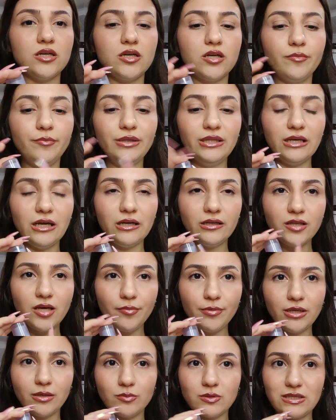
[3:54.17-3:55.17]
Ee, bir tane
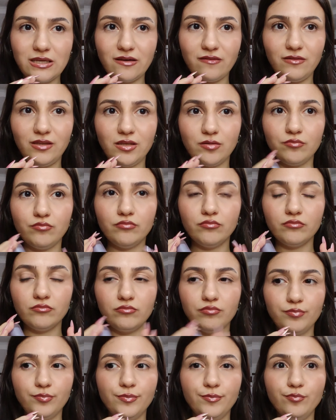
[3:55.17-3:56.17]
daha benim sevdiğim
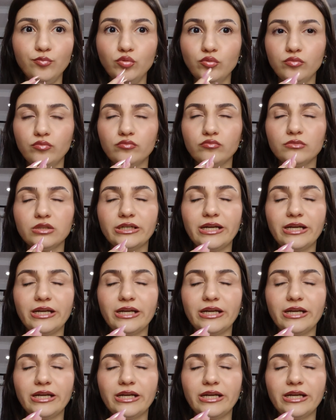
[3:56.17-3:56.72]
bu